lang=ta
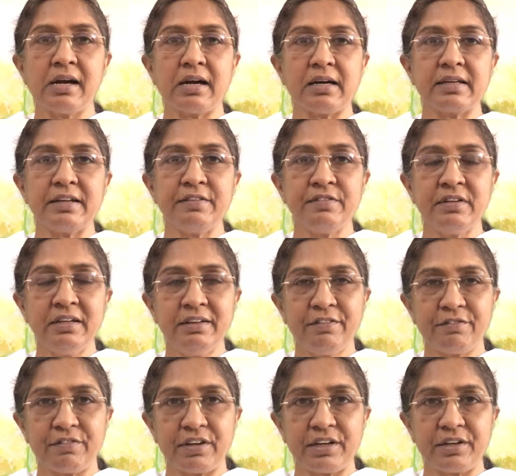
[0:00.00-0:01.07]
அறிவு
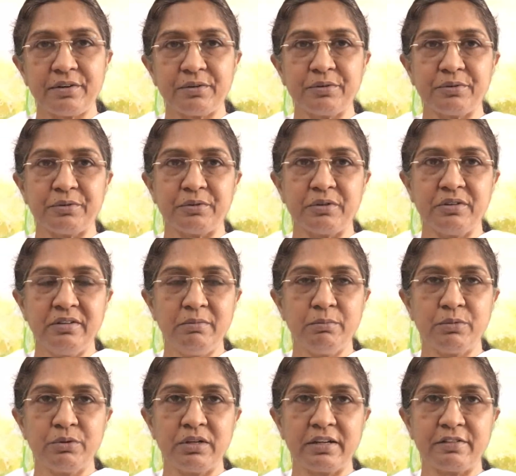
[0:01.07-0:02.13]
வேணும்
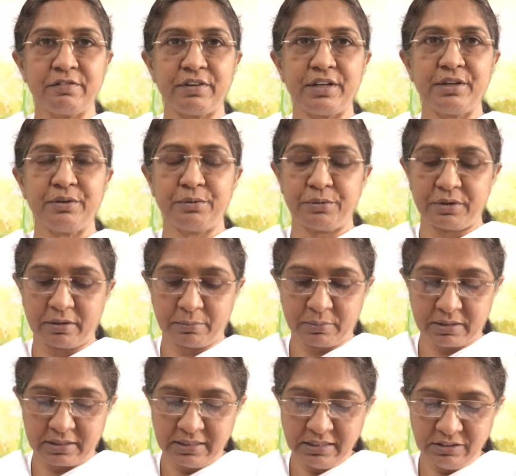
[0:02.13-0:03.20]
மூளை வேணுன்ற
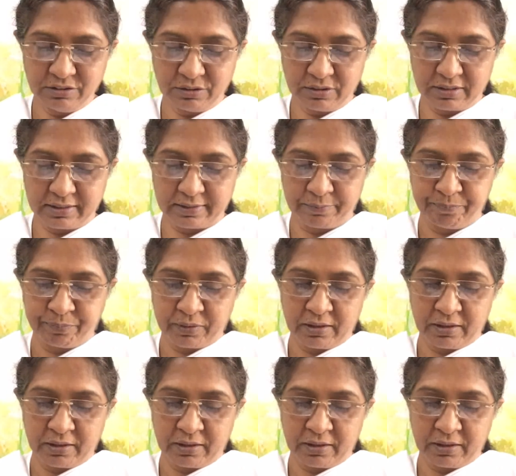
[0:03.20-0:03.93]
மாதிரி சொல்கிறார்